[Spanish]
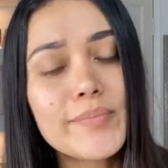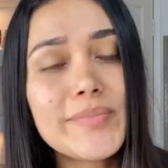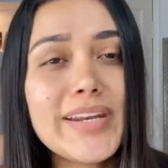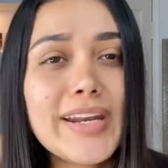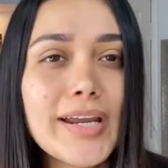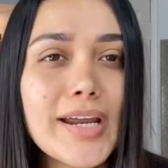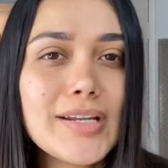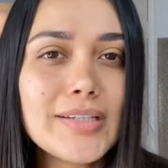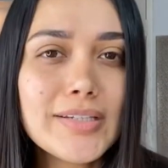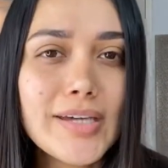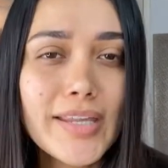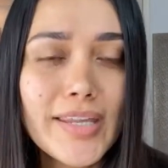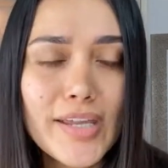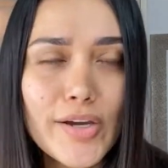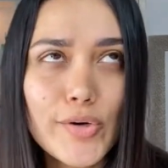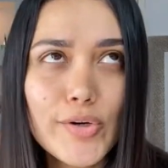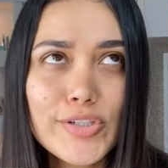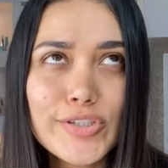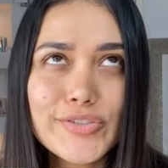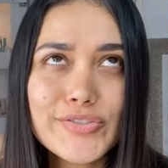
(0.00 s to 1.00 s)
Miren, el día
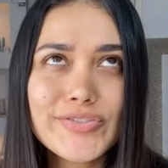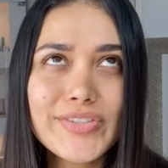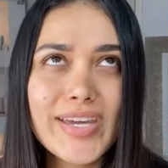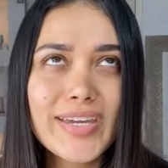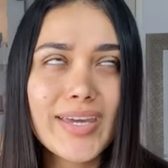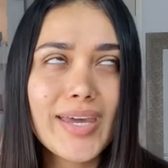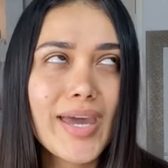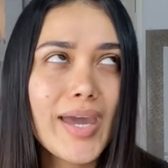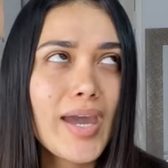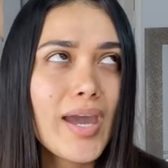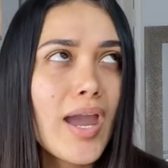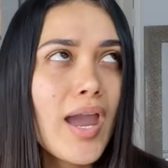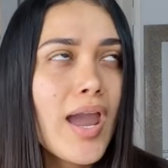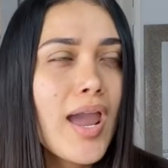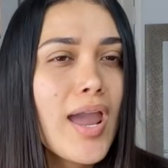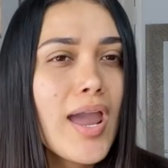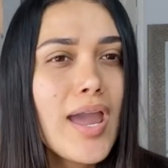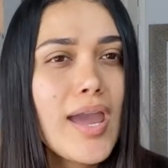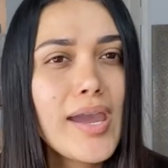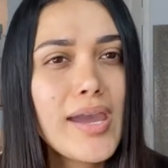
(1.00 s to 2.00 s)
de hoy yo sé que
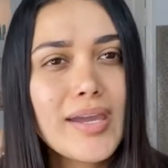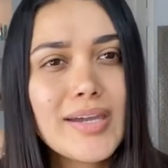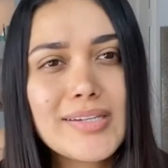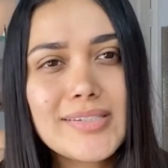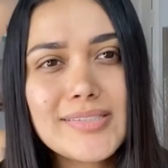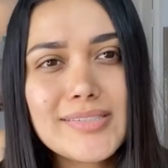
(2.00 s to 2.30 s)
he